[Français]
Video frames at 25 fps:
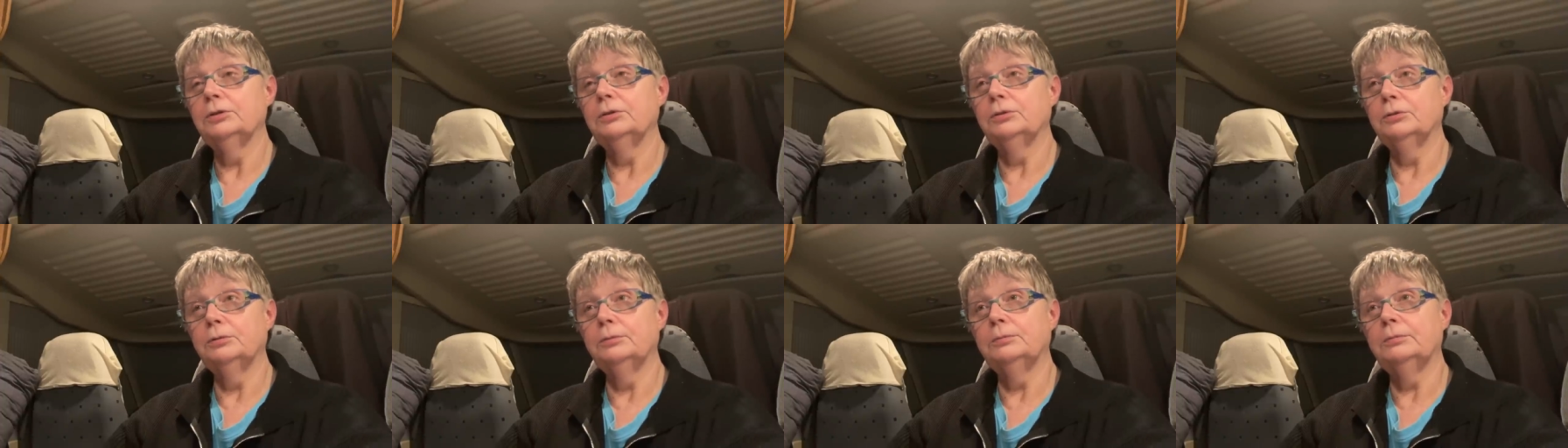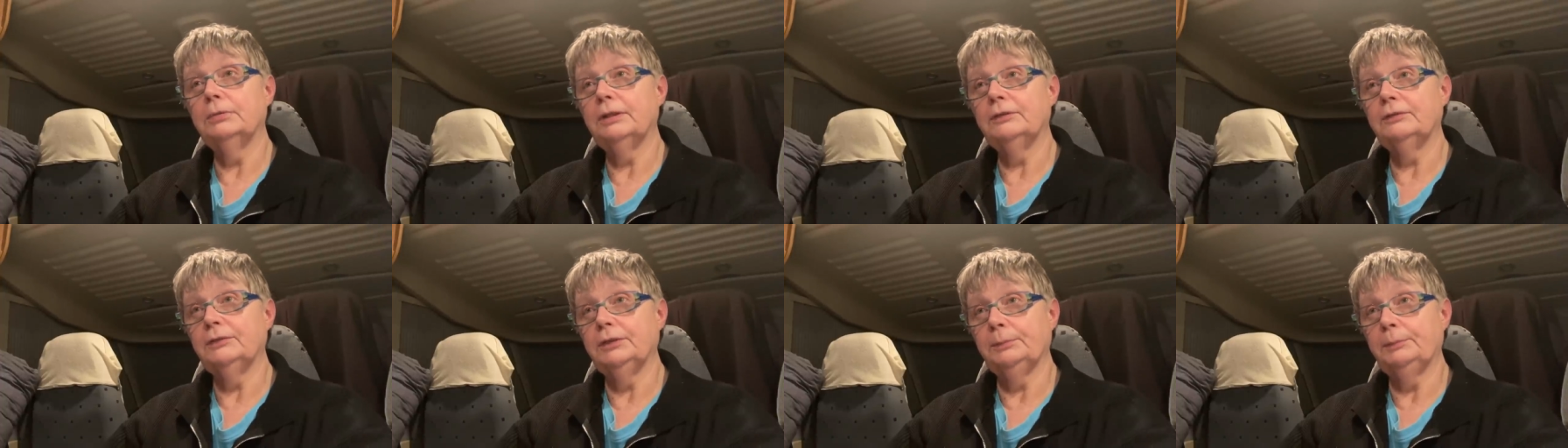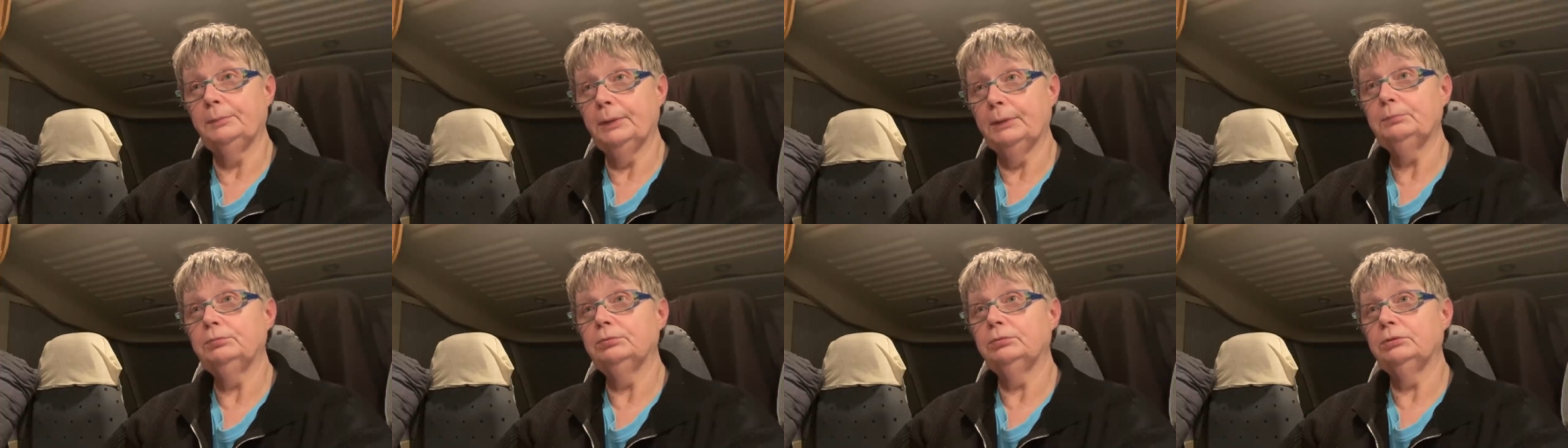ne m'avait
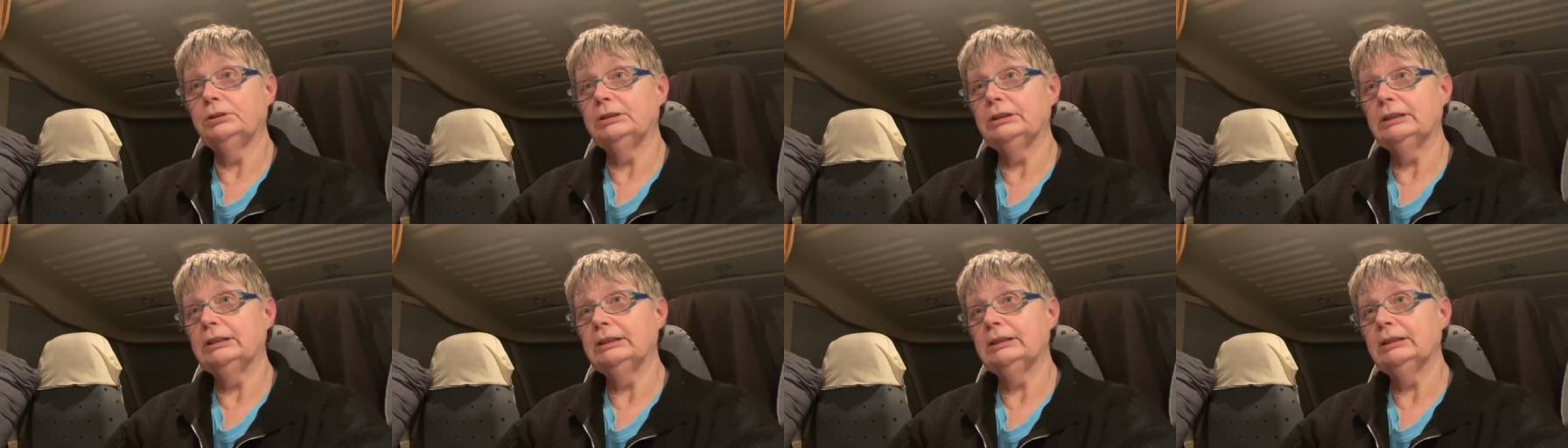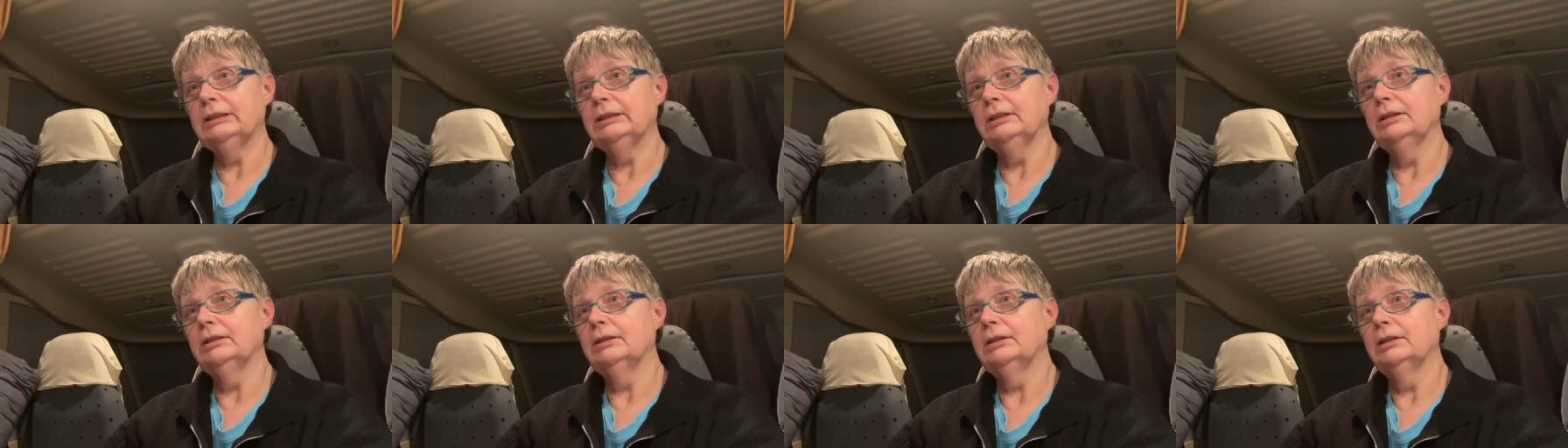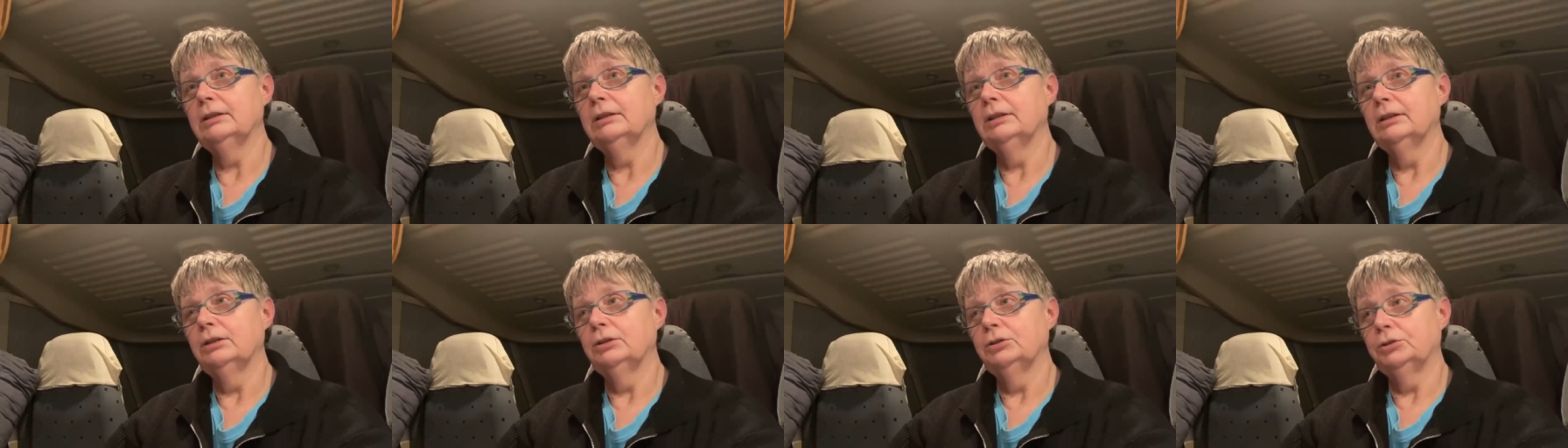pas poussé,
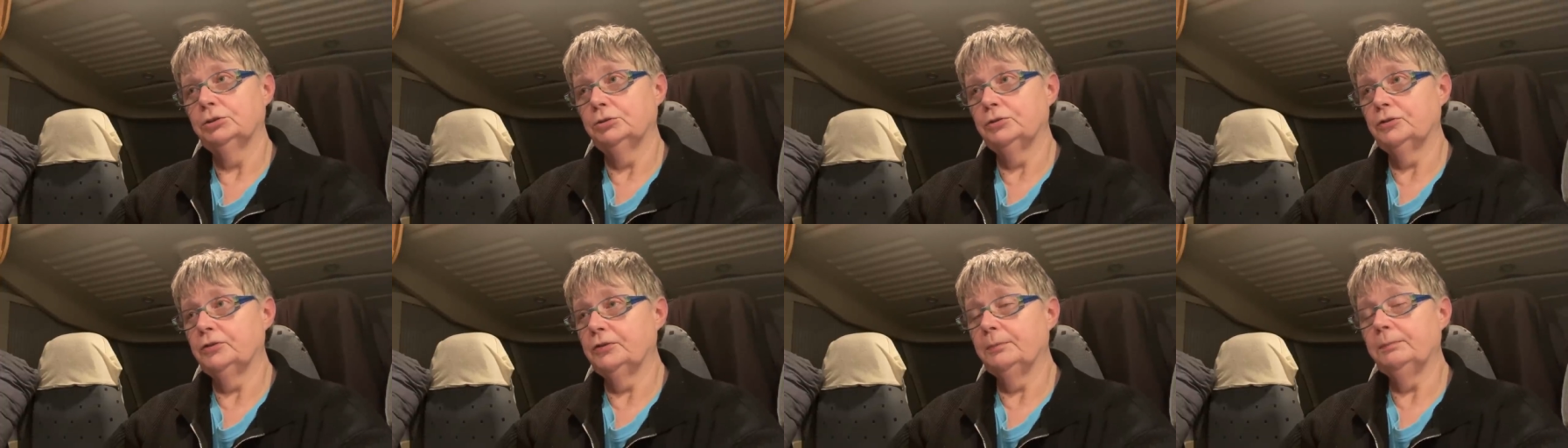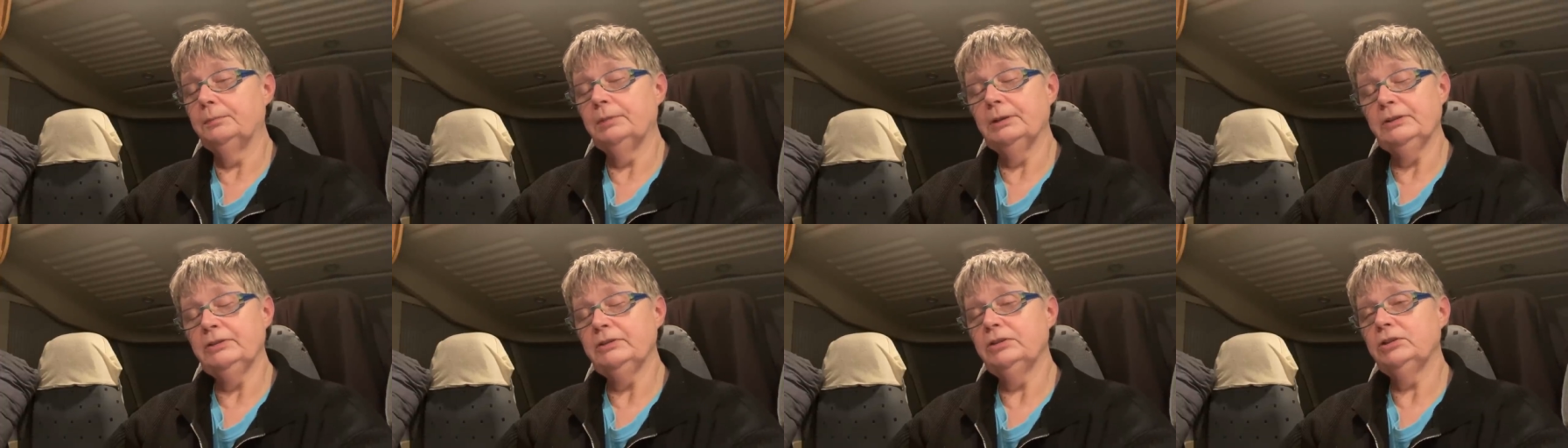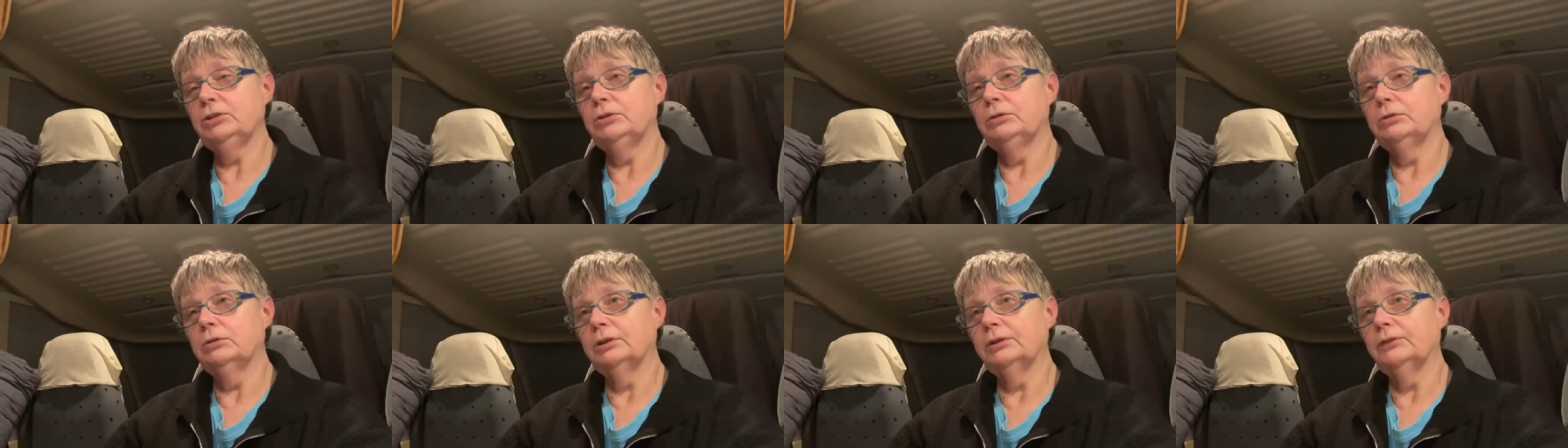je ne sais pas
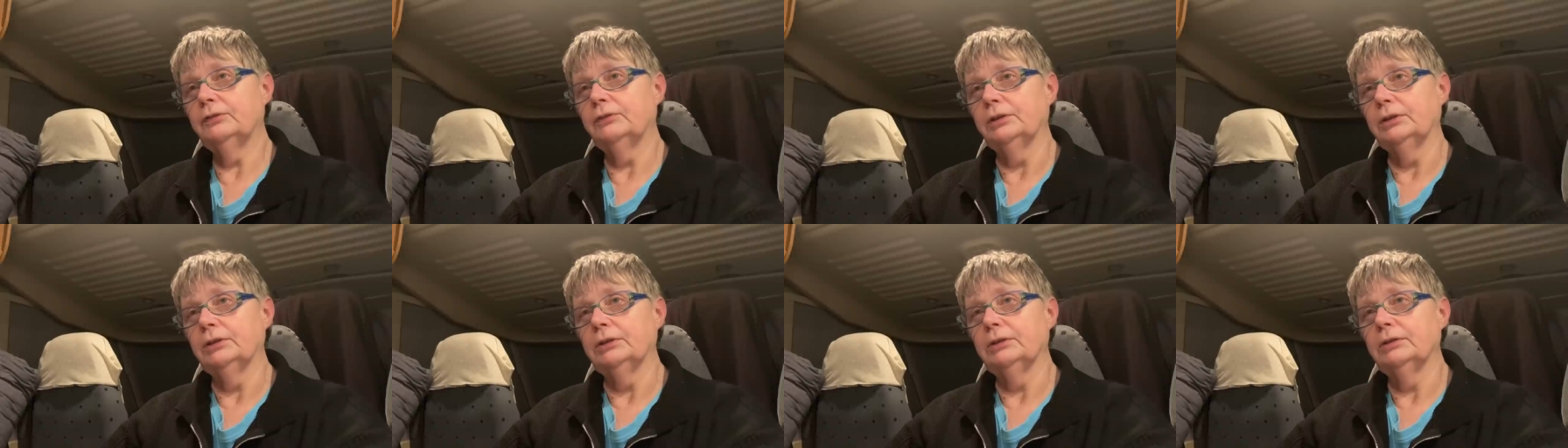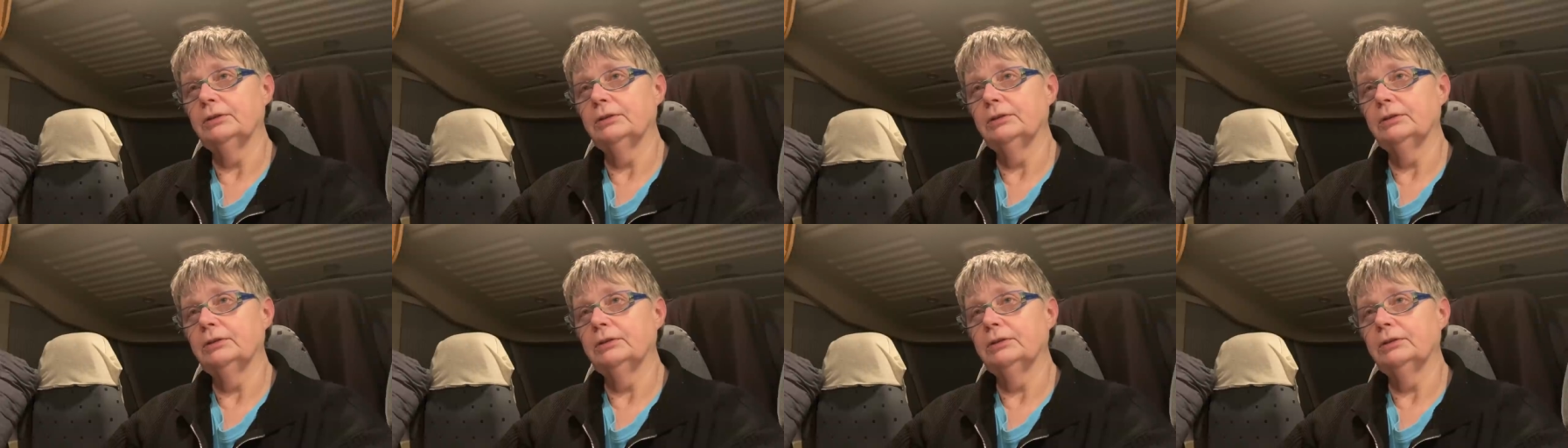si je l'aurais fait